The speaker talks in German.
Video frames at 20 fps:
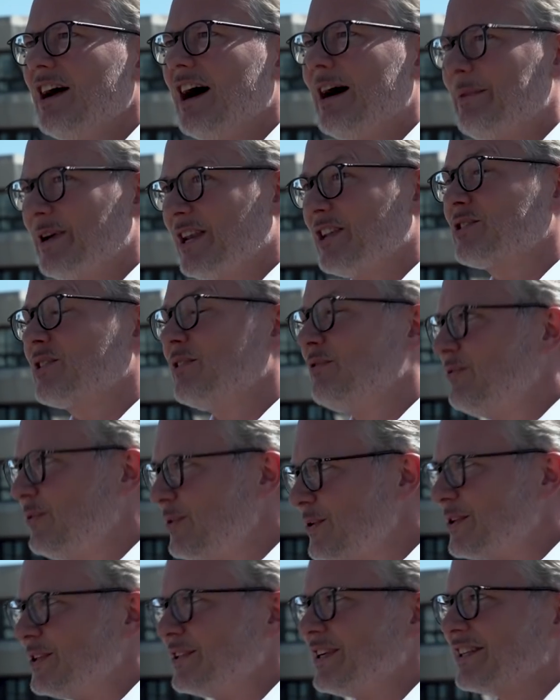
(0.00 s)
Aber das
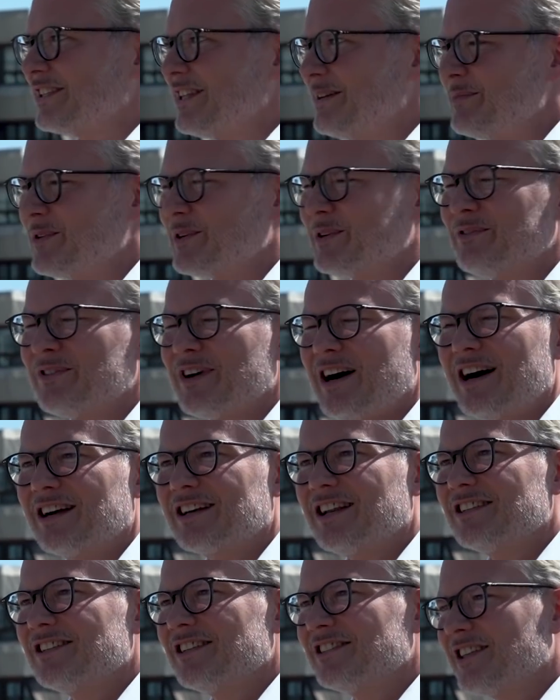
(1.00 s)
Gefühl, nach dem du
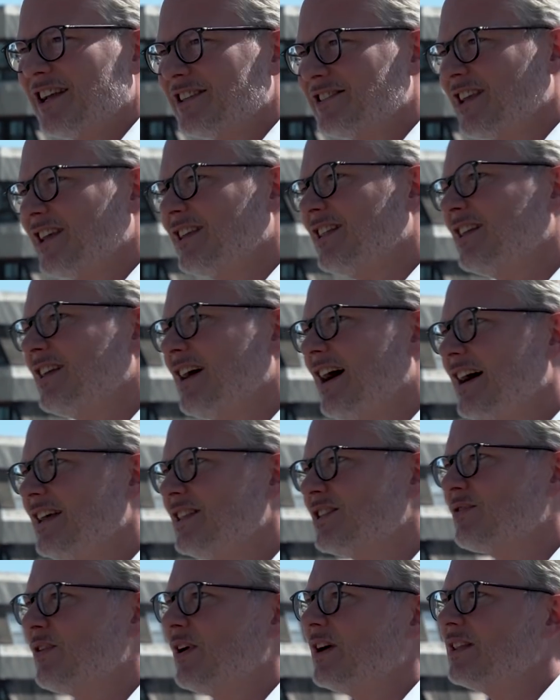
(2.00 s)
gefragt hast, ist tatsächlich
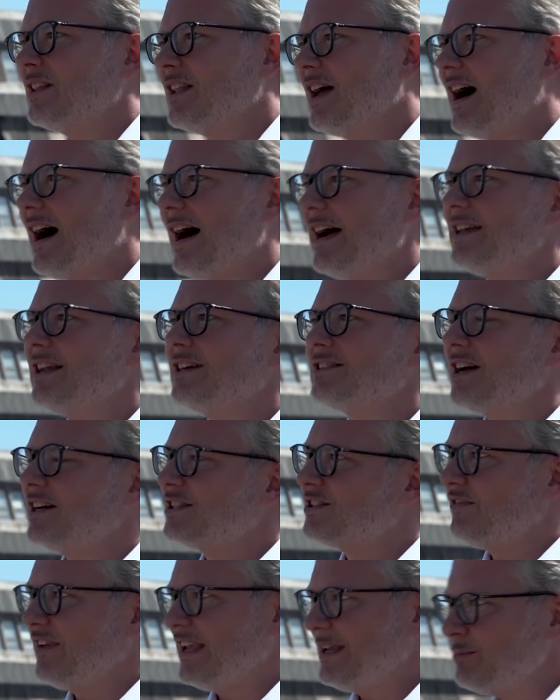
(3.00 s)
eins von
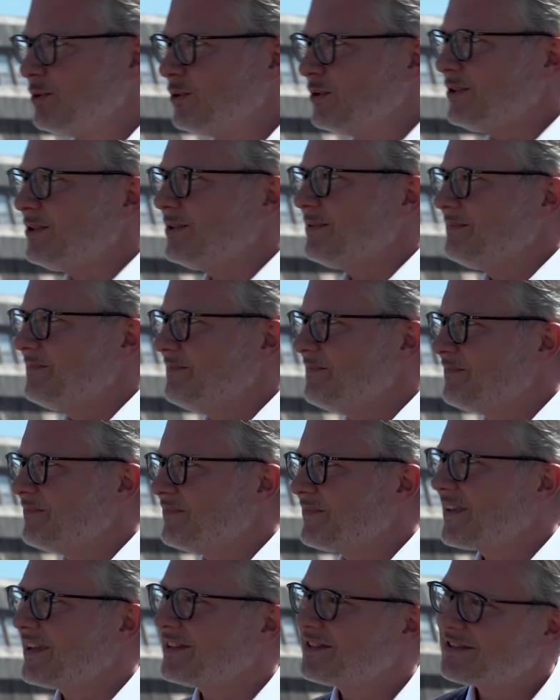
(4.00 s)
einerseits Wehmut,
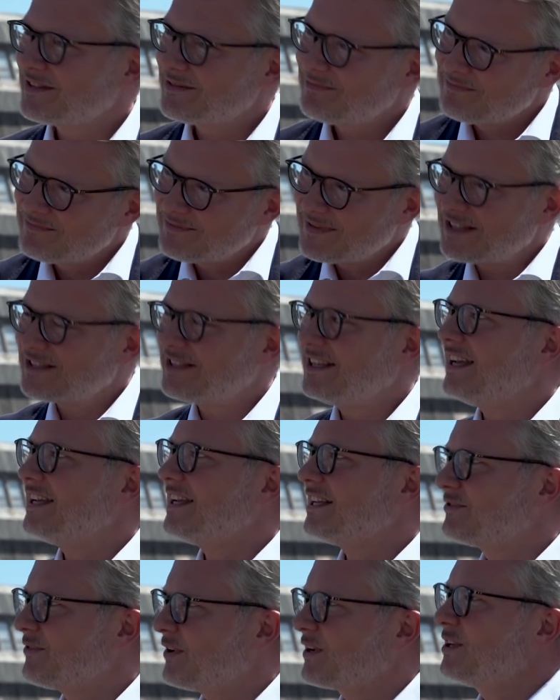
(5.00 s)
dass es hier
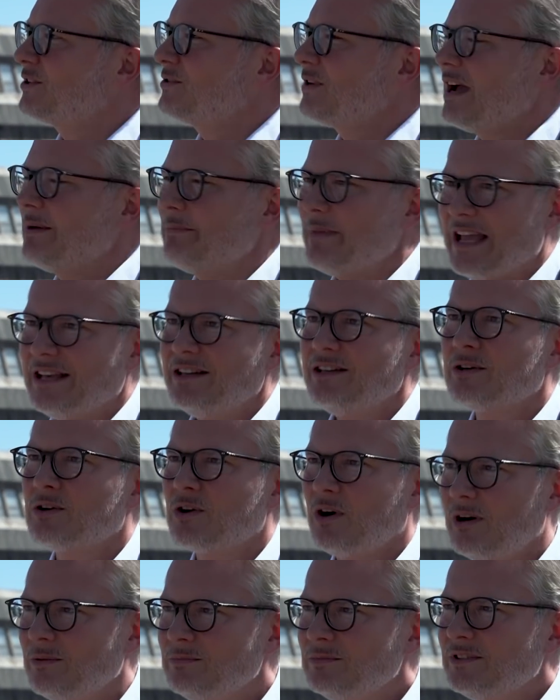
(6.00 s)
jetzt wirklich zu einem Ende
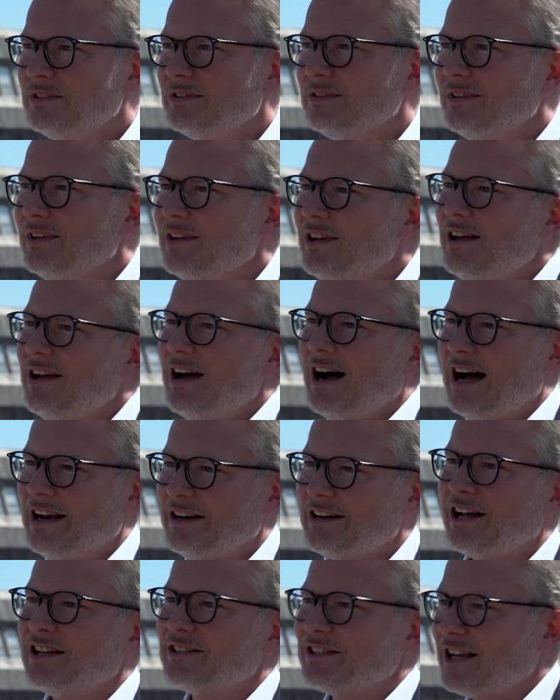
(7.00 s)
kommt.
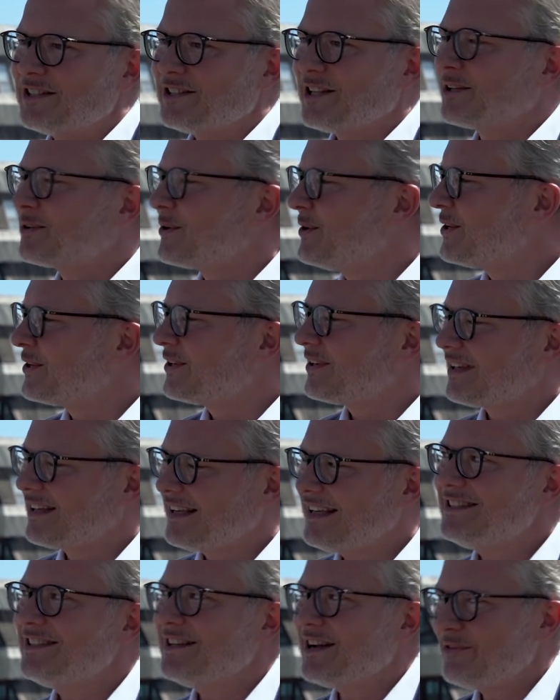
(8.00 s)
Andererseits natürlich
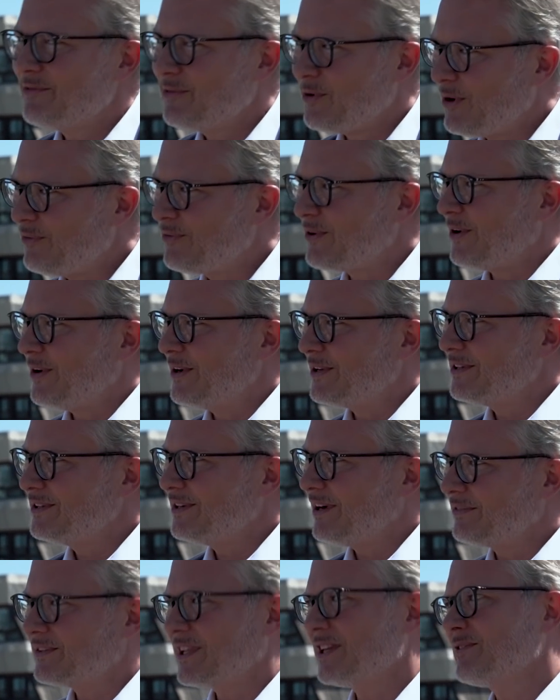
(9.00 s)
riesiger Vorfreude
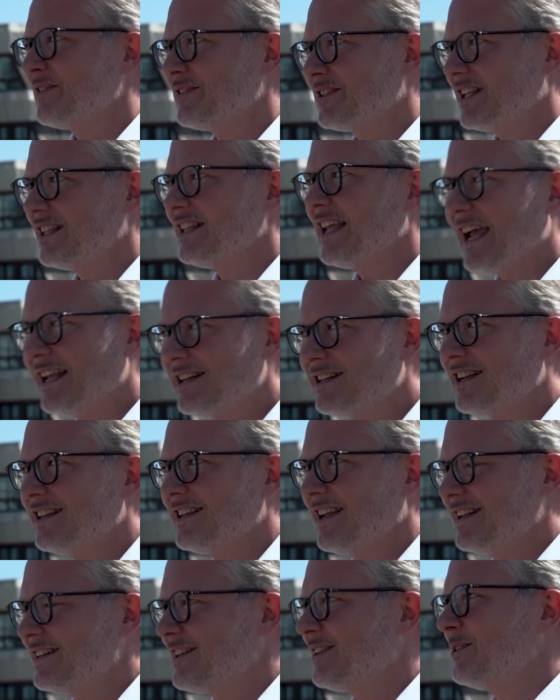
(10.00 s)
auf das, was wir dann endlich,
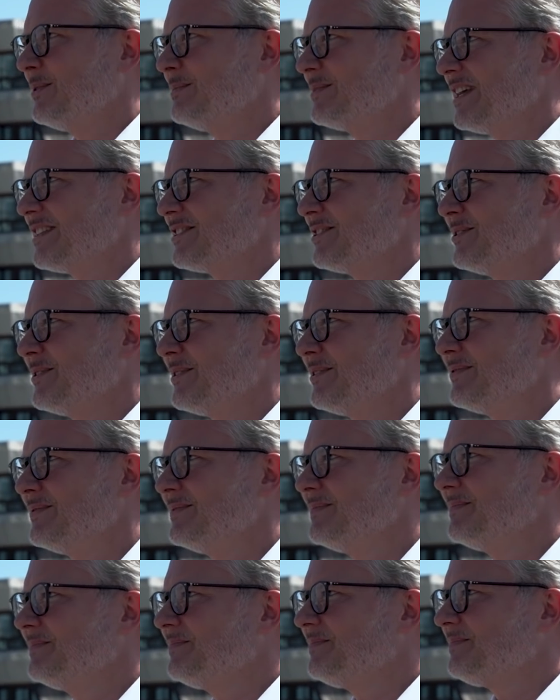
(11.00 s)
endlich umsetzen dürfen.